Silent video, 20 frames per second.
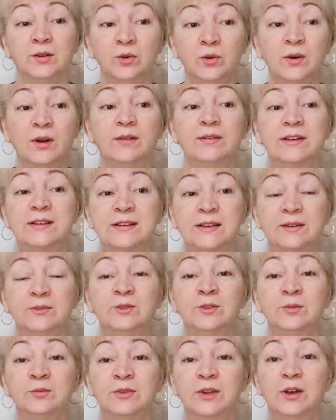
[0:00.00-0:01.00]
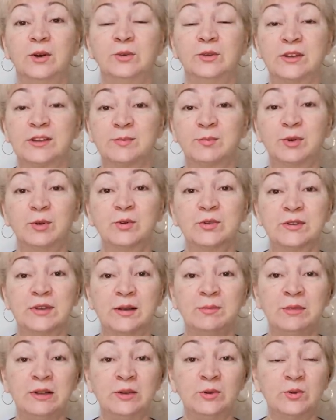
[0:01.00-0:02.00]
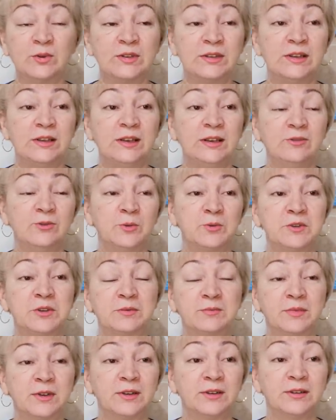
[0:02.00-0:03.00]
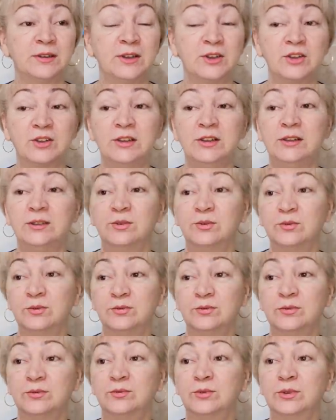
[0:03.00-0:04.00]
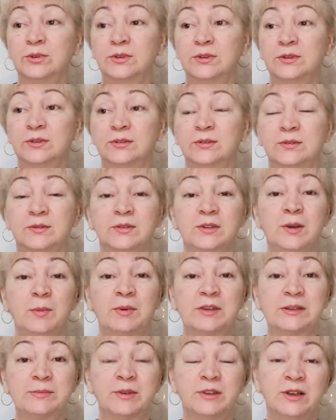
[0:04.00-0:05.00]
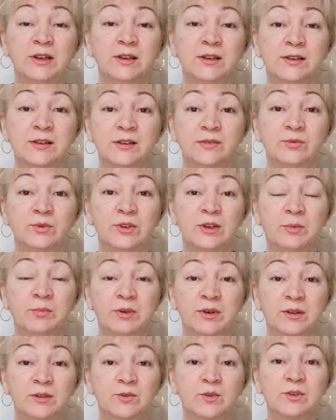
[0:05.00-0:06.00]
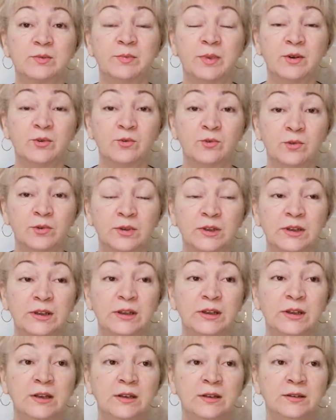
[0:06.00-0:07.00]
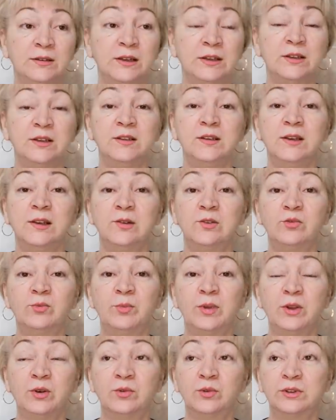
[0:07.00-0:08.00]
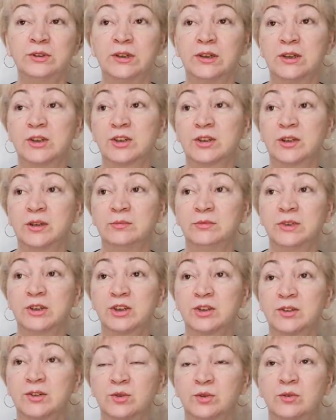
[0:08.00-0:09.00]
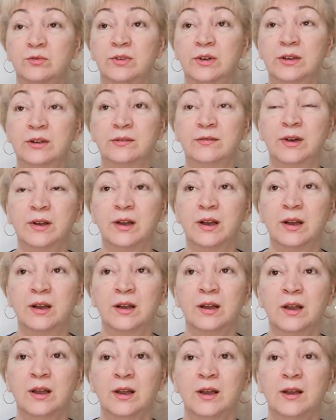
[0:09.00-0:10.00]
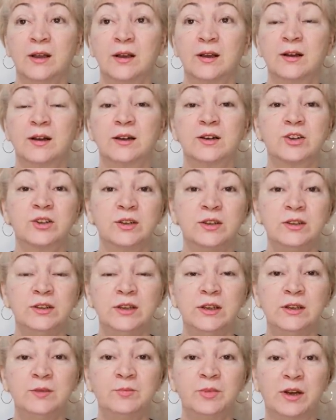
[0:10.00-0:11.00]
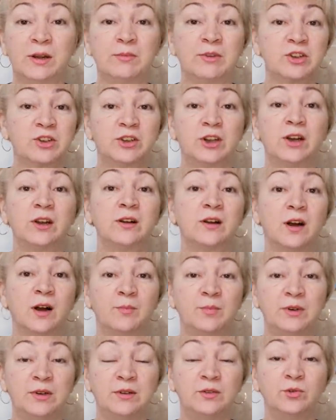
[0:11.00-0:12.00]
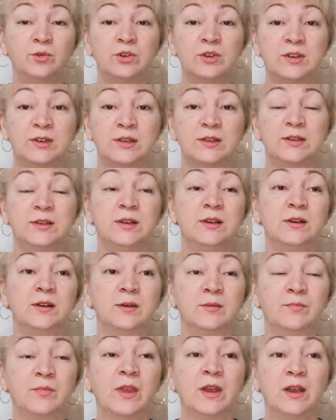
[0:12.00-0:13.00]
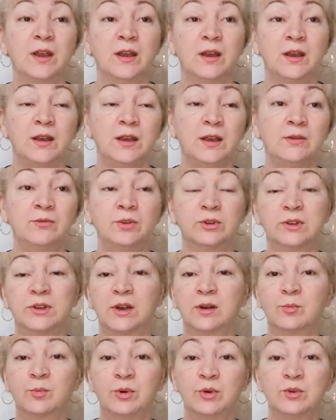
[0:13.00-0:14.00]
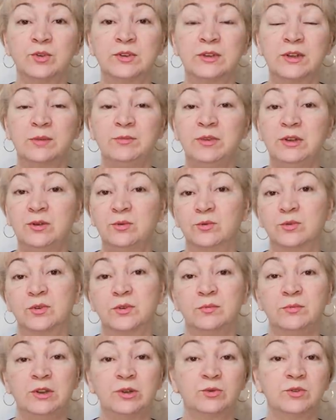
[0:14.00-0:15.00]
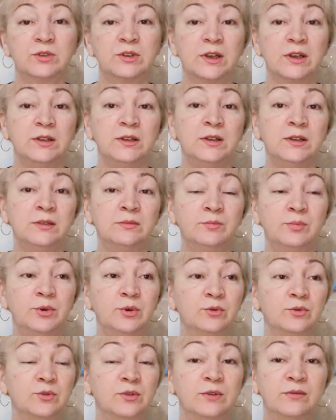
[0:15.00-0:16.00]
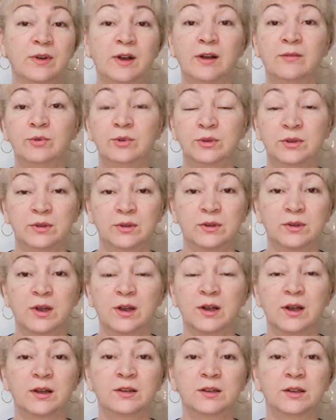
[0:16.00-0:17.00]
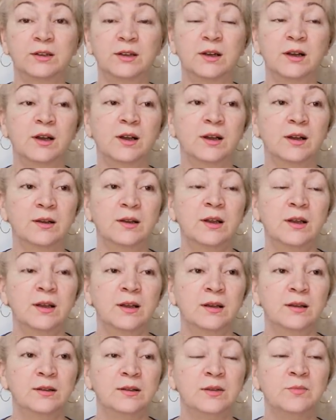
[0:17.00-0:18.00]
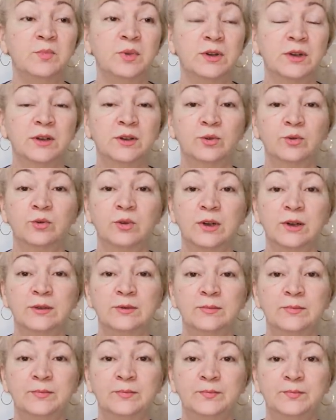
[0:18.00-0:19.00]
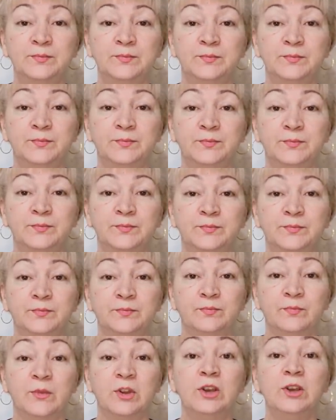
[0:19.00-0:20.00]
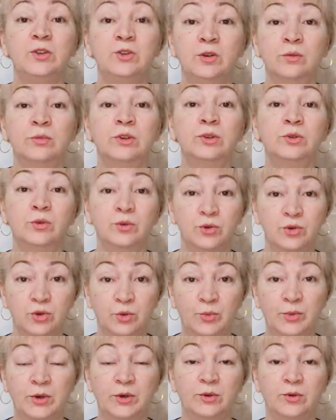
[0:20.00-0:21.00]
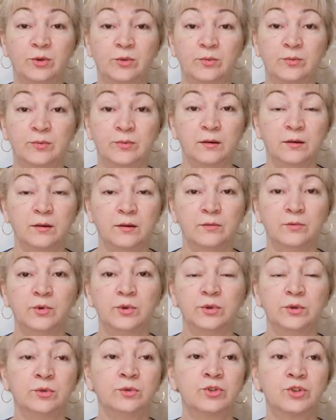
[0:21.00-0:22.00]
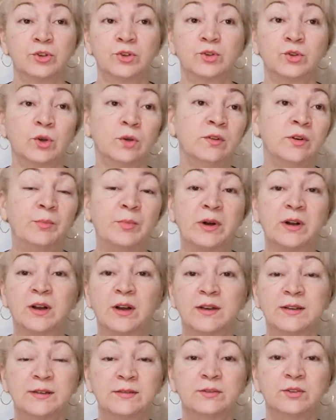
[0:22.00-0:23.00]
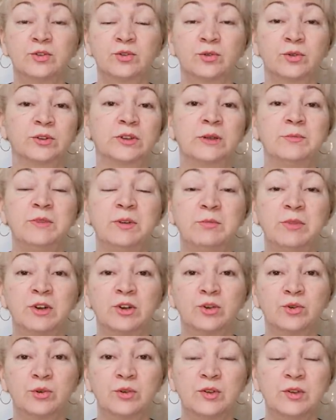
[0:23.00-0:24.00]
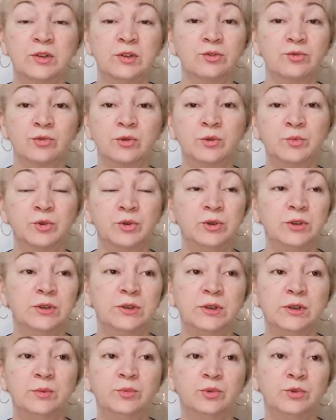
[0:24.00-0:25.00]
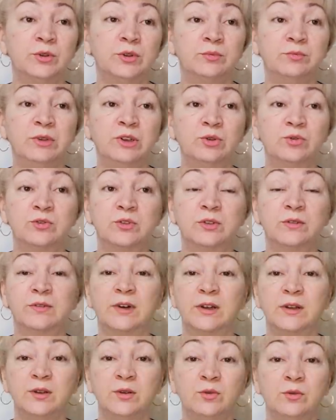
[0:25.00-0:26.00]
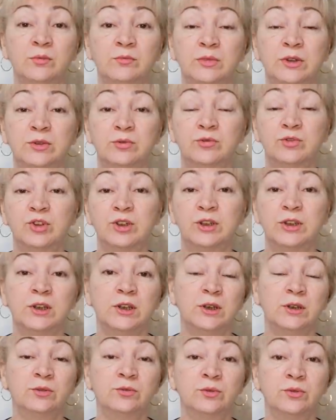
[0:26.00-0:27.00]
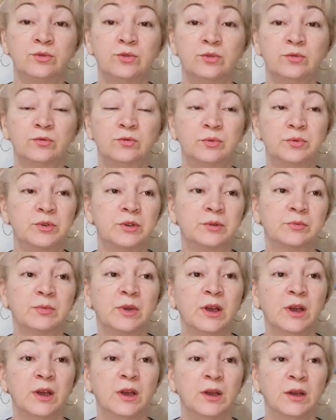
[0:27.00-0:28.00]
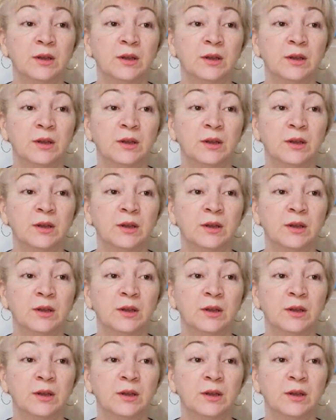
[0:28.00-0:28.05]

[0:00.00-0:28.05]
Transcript: Ну, а в основном, да, у нас плюс на минус и, в общем, дожди. Ну, вот э, я посмотрела сегодня прогноз погоды и на неделю вперед, аж там до 6 января, каждый день прям аж три капли, дождь со снегом. И вот так, плюс на минус, минус один, плюс два, вот э, какая-то такая температура и днем, и ночью при том. Вот. Но ну, 6 показывает, что там небольшой снежок будет, и будет минус 2 днем, минус 4 ночью, в общем.